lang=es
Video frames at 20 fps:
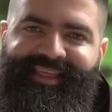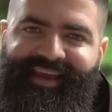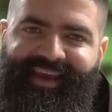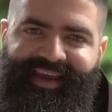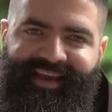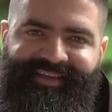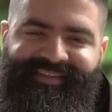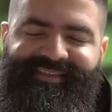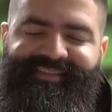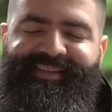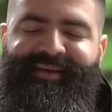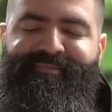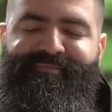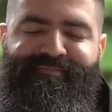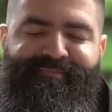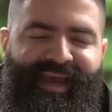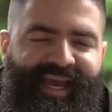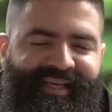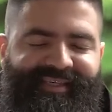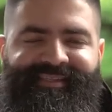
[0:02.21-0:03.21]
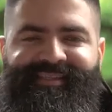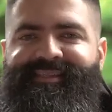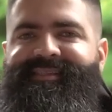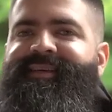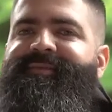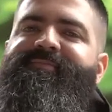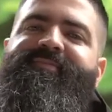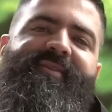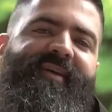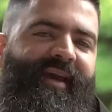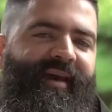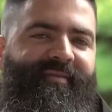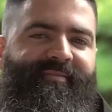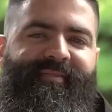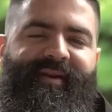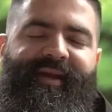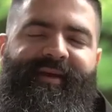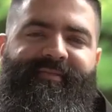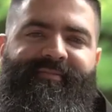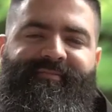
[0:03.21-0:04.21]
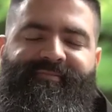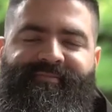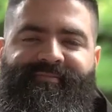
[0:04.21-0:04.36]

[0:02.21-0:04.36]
de este mes de septiembre,